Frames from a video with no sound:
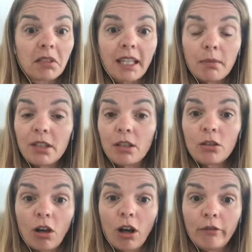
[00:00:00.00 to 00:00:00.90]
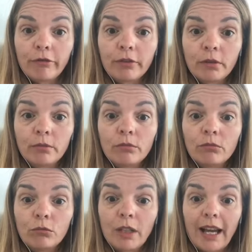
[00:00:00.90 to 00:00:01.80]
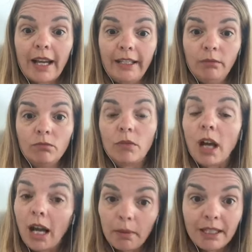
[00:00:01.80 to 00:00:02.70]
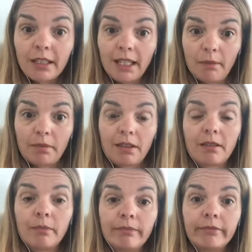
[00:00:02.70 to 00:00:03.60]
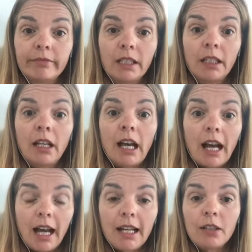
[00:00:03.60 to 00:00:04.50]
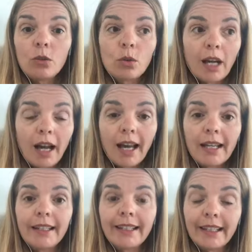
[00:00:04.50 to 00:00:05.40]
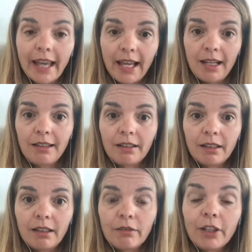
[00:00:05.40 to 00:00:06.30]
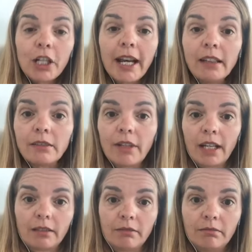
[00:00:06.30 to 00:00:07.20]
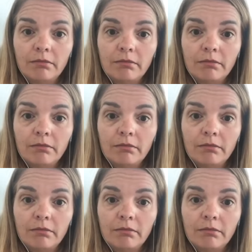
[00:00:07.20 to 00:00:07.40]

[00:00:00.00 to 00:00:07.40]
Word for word: Gibt es das oft? Nein, aber es gibt's. Also kann Geld verschenkt werden.